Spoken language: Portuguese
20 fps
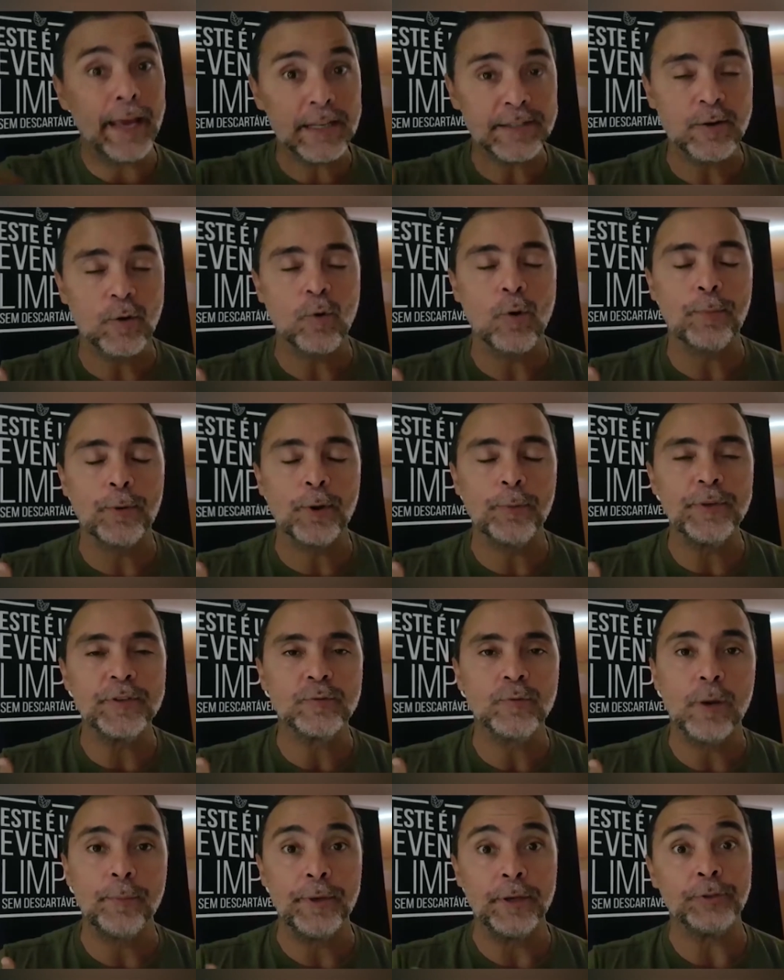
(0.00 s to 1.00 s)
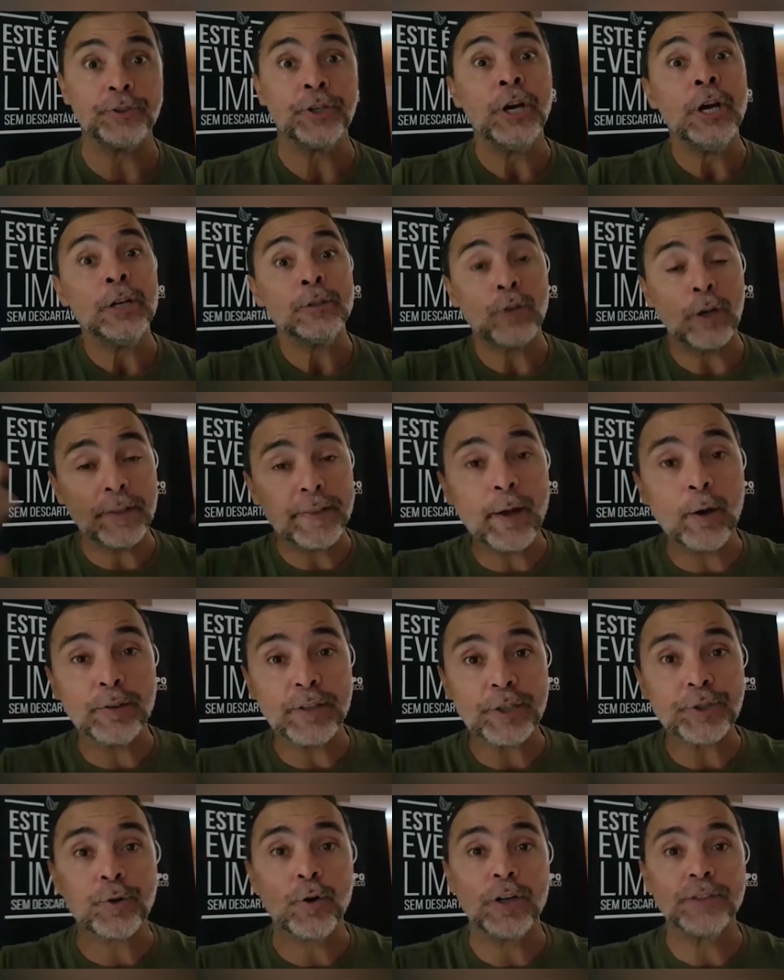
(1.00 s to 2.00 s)
Esse é o compromisso do Amigos. Só que tem
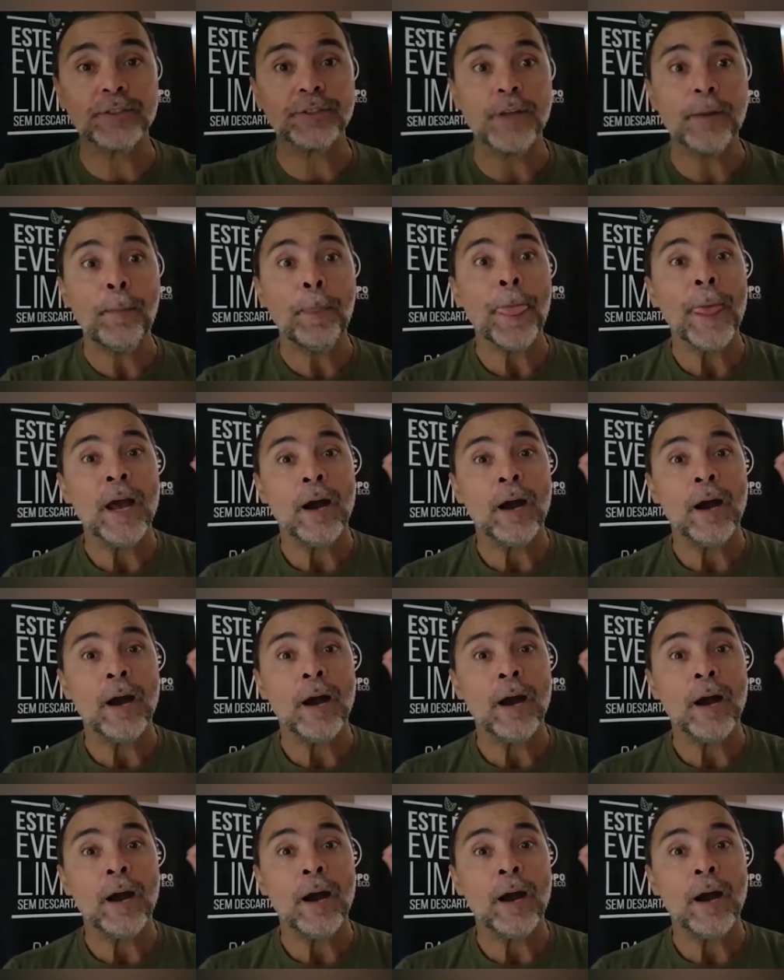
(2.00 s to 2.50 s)
outras coisas, né?